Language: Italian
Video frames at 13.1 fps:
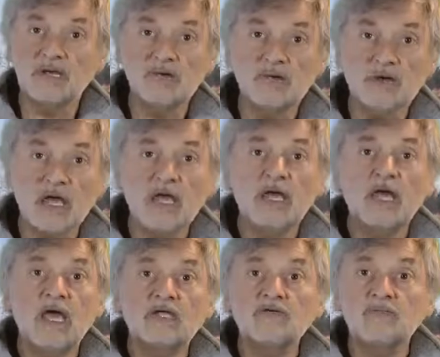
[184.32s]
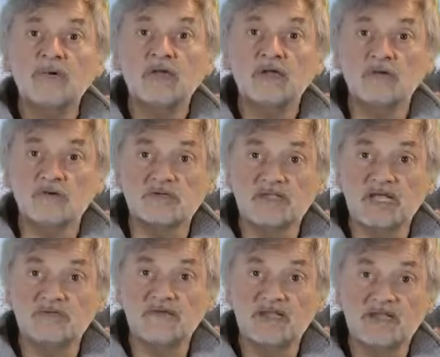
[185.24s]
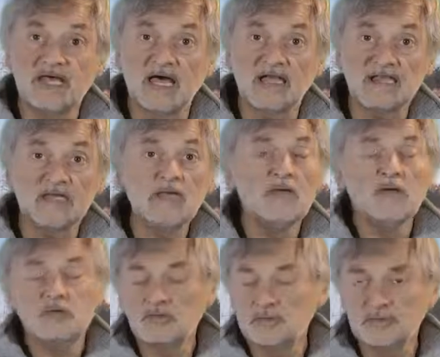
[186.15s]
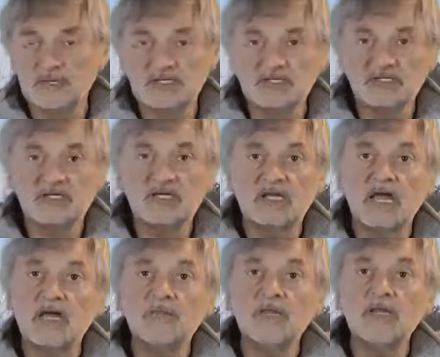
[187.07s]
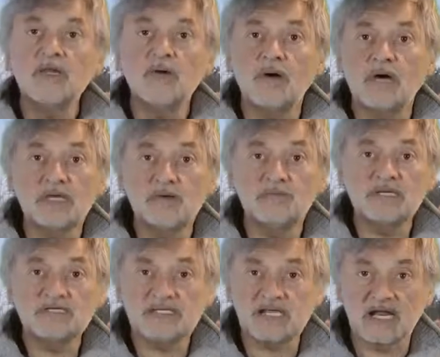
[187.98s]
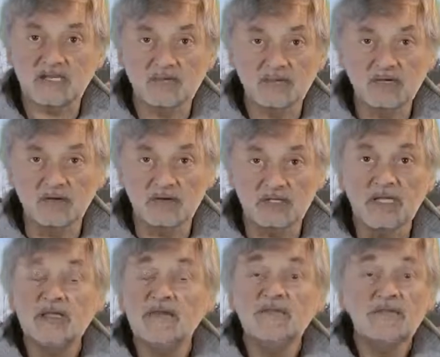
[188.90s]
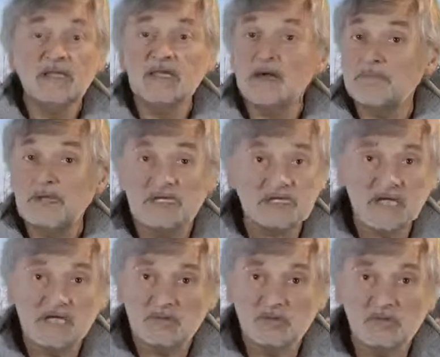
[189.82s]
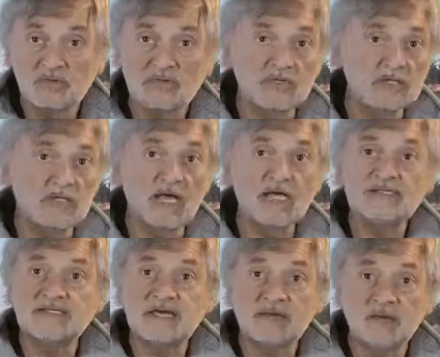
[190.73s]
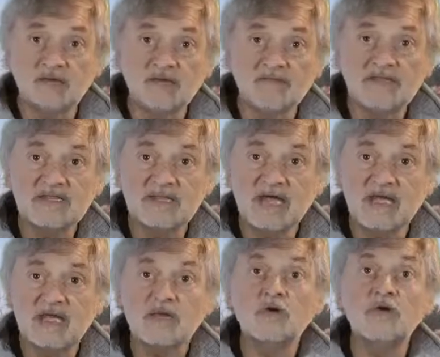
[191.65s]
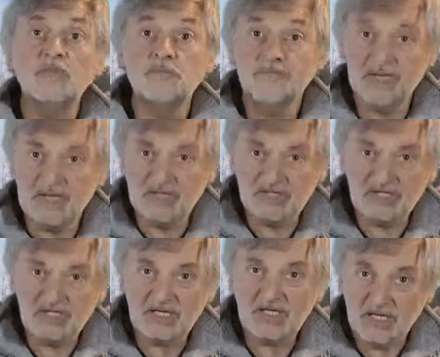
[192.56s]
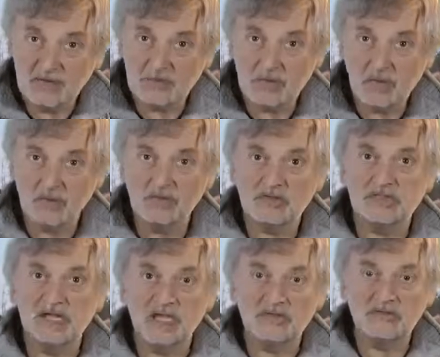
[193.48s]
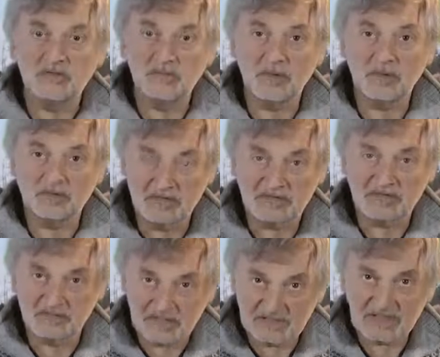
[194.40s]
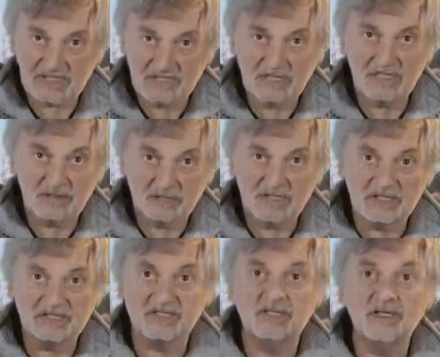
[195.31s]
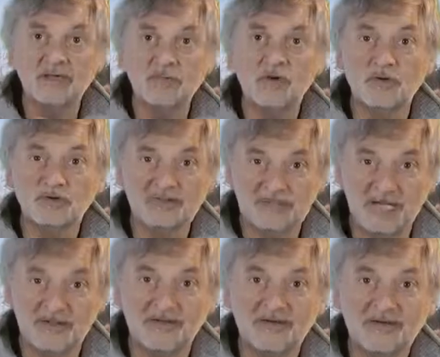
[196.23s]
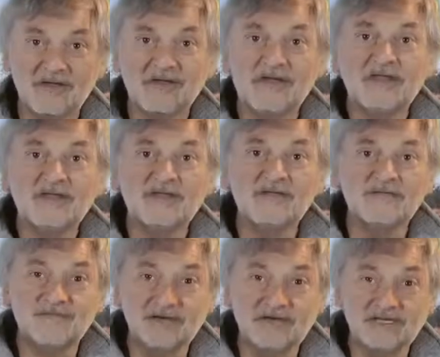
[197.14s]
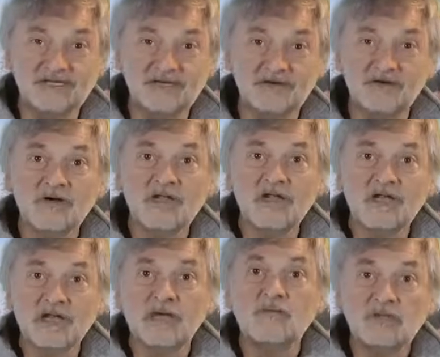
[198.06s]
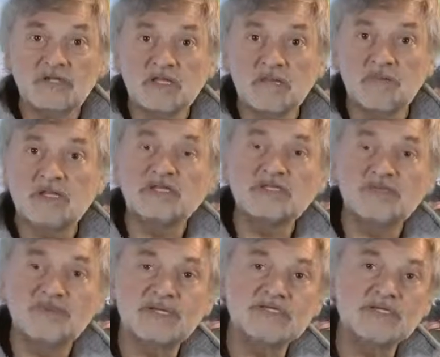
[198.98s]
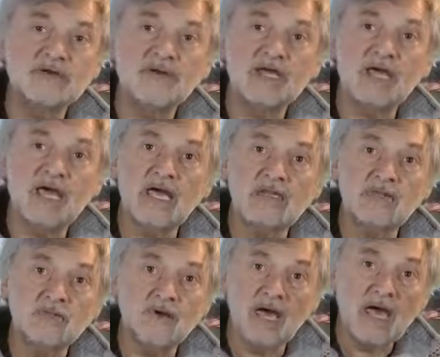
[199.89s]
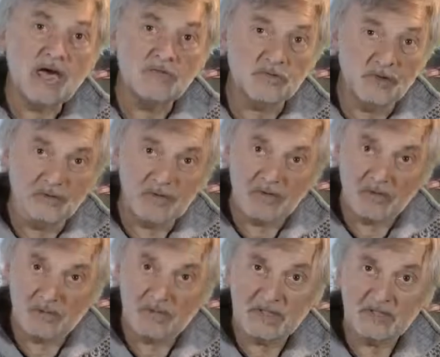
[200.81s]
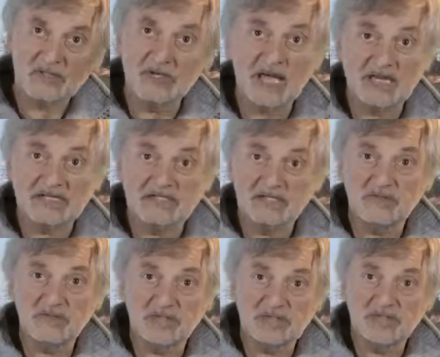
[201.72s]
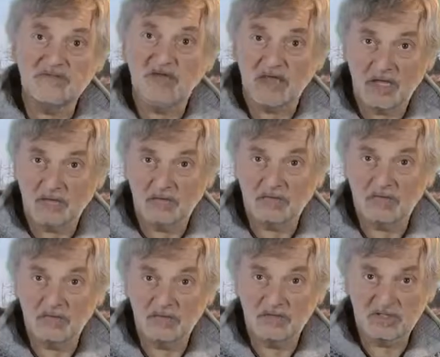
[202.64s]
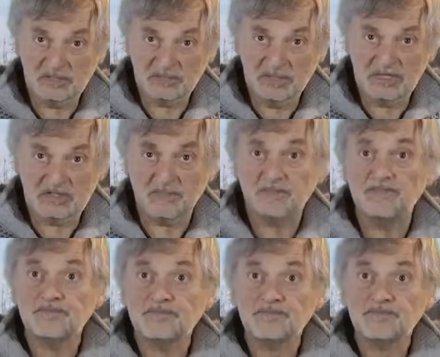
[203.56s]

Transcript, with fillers: in pianura e su percorsi asfaltati, su piste ciclabili o anche per strade minori ed è aperta a tutti dai 0 ai 90 anni con bici in buono stato di manutenzione. Si chiede alle bici il buono stato eh, fisico. La quota di partecipazione è 2 euro per copertura assicurativa e contributo spese.